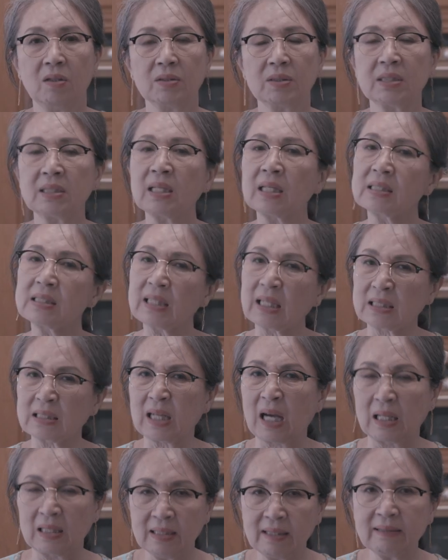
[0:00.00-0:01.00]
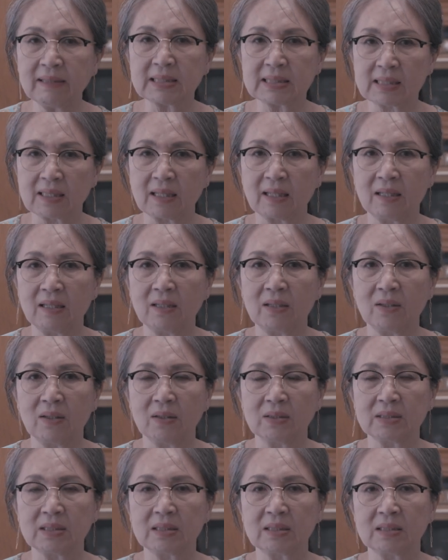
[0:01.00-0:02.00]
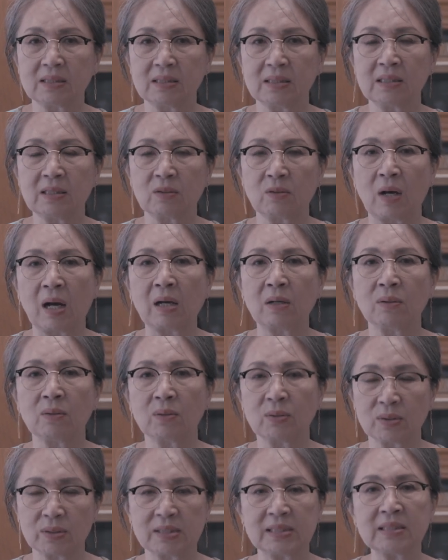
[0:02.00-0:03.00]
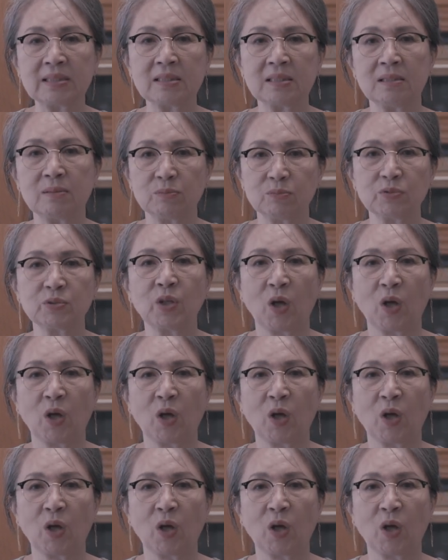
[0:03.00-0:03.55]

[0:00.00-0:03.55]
어, 티켓이 아직 안 나왔어요. 이 광고를 찍을